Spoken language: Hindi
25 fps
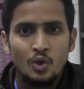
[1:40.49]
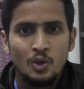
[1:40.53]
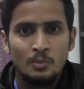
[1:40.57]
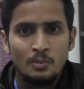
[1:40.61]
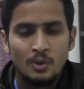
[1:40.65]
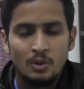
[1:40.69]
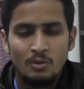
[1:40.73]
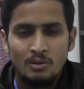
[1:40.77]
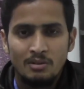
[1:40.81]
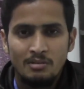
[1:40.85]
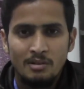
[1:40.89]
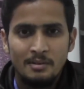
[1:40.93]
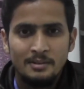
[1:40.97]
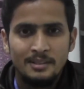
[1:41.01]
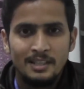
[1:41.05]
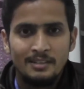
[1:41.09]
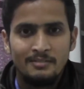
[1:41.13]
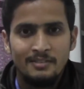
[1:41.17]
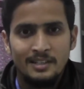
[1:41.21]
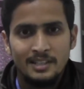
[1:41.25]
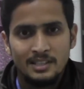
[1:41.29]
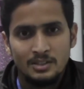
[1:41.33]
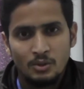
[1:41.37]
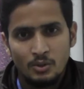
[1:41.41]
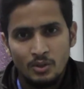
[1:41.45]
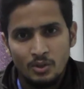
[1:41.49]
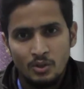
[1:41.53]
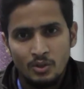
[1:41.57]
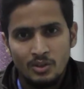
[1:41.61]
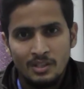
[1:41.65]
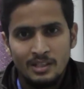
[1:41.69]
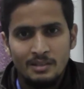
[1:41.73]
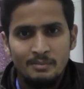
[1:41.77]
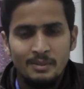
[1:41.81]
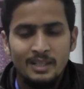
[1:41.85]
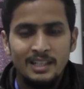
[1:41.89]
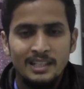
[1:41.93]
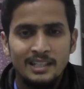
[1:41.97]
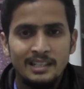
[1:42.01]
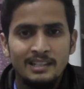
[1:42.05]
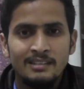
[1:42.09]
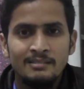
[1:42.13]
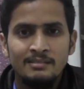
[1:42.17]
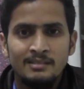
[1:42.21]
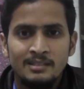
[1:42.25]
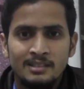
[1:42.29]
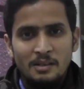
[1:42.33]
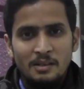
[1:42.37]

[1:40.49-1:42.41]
कोई प्रॉब्लम अभी तक फेस होने को नहीं मिली है